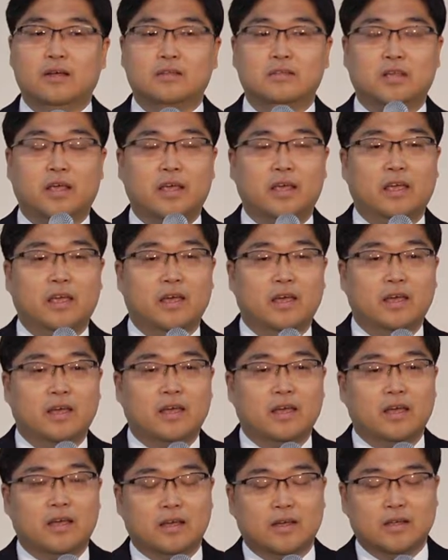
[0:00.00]

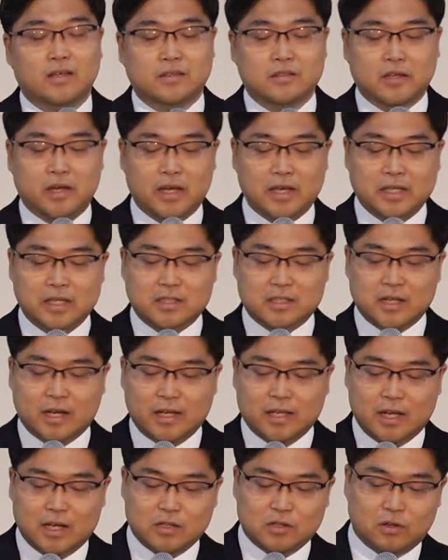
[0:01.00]
세계
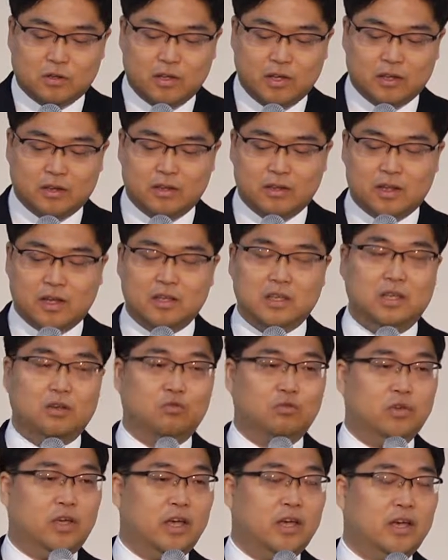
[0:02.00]
제2차 대전이 끝난
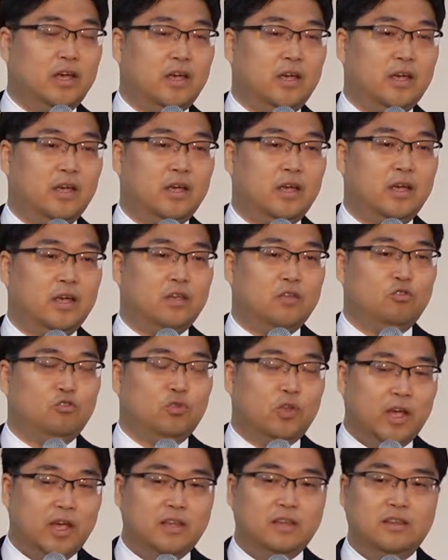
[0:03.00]
이후에
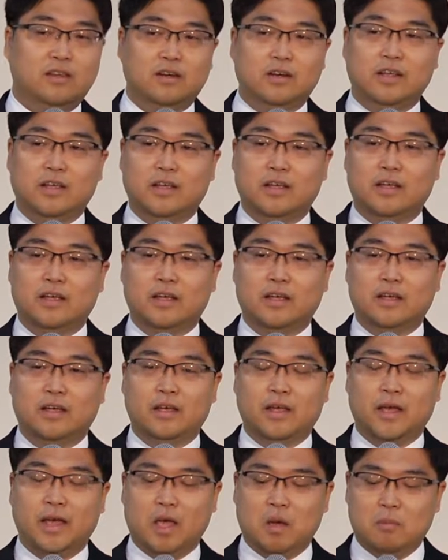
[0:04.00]
유대인들이
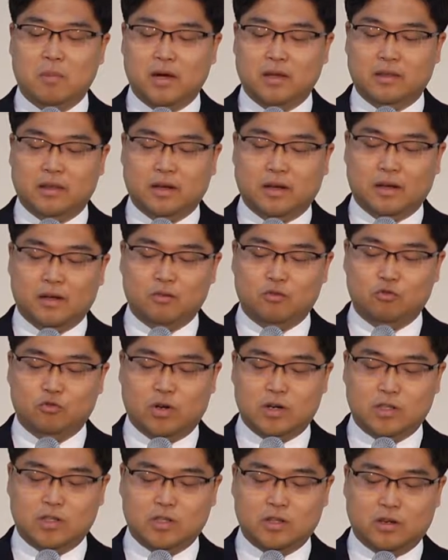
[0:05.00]
해마다
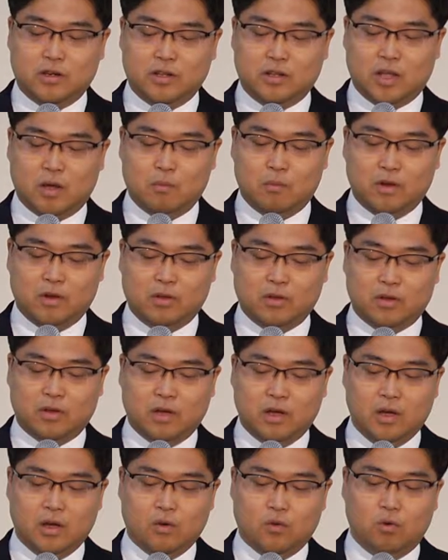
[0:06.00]
6월절이 되면
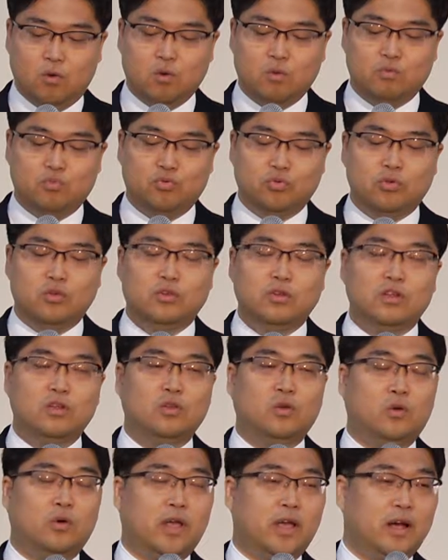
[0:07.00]
꼭
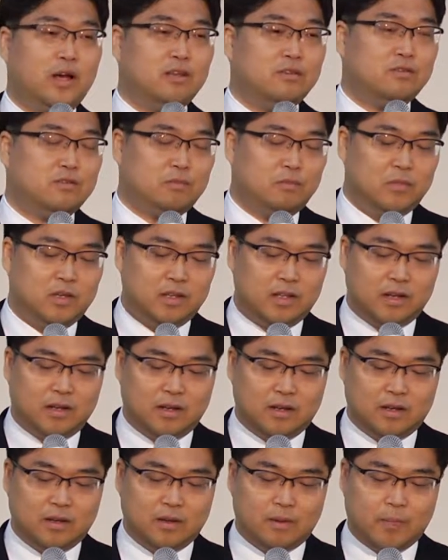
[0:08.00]
부르는 노래가 있습니다.
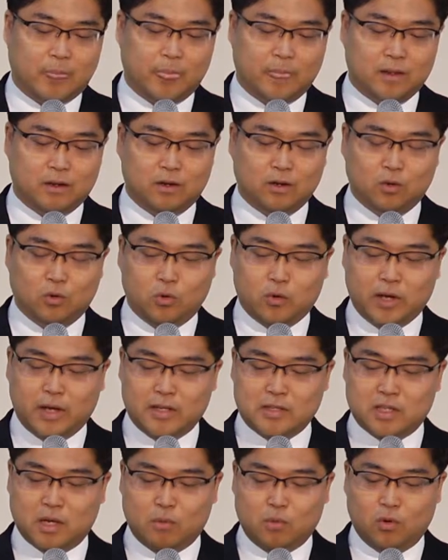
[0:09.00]
그
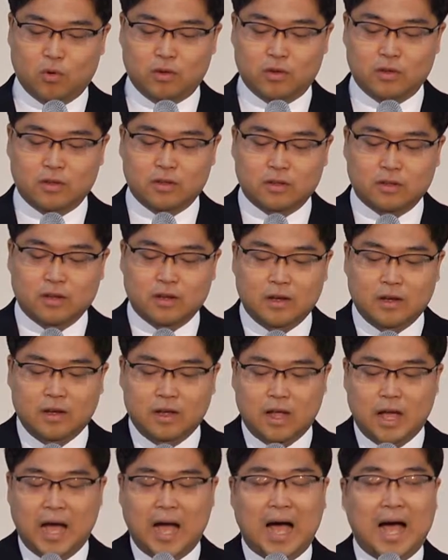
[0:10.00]
노래의 제목은
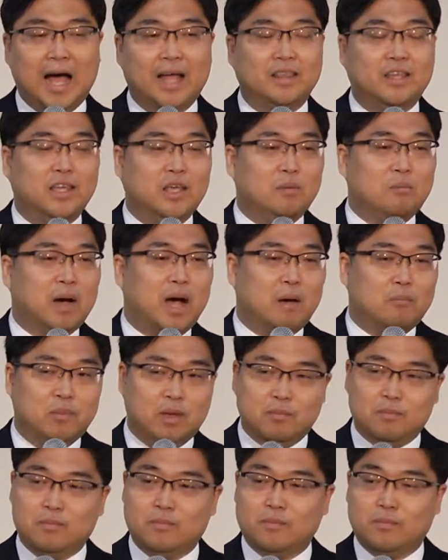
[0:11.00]

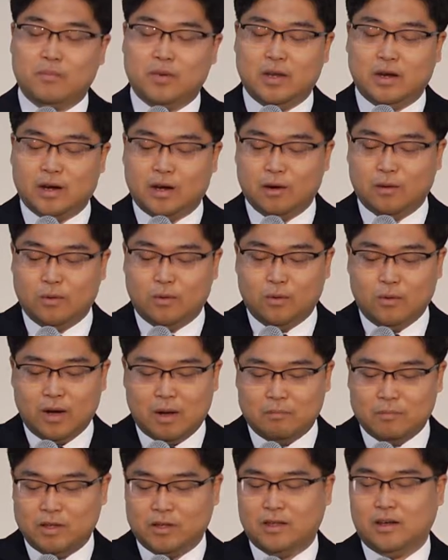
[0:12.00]
아니마밈이라고
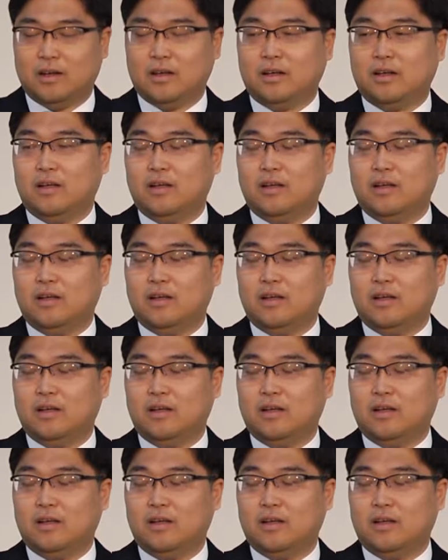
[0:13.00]
합니다.